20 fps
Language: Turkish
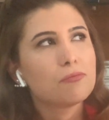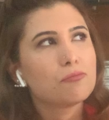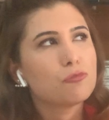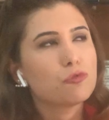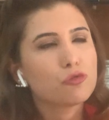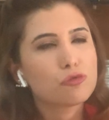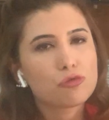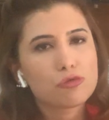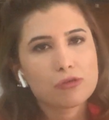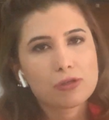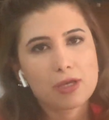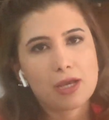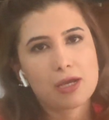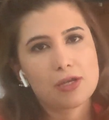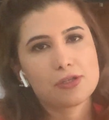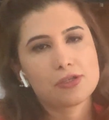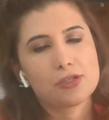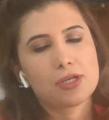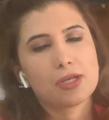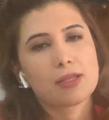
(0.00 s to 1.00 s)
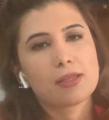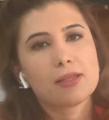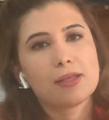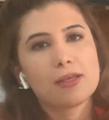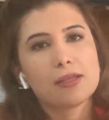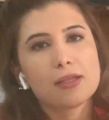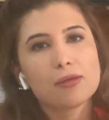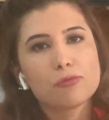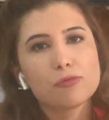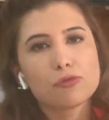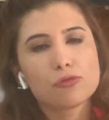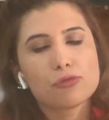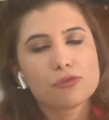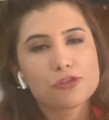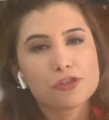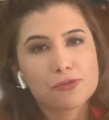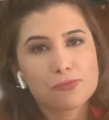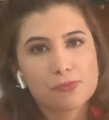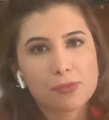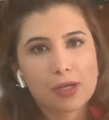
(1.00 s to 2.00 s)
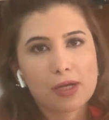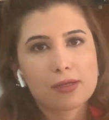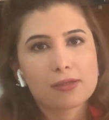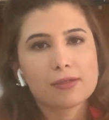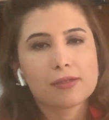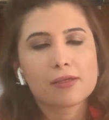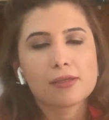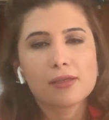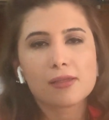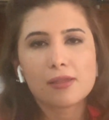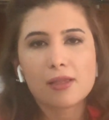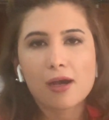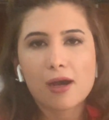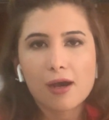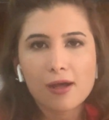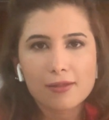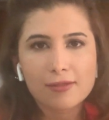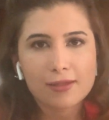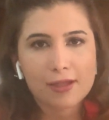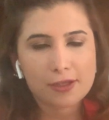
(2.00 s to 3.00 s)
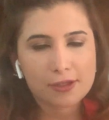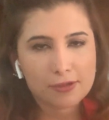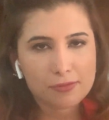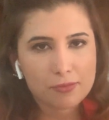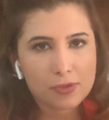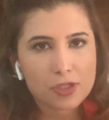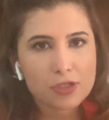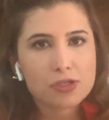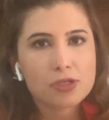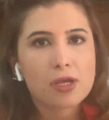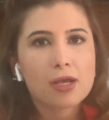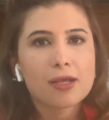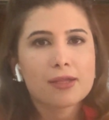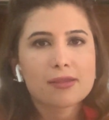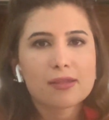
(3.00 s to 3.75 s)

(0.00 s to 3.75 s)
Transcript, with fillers: bütün gerçekliğiyle, bütün çıplaklığıyla anlatmış.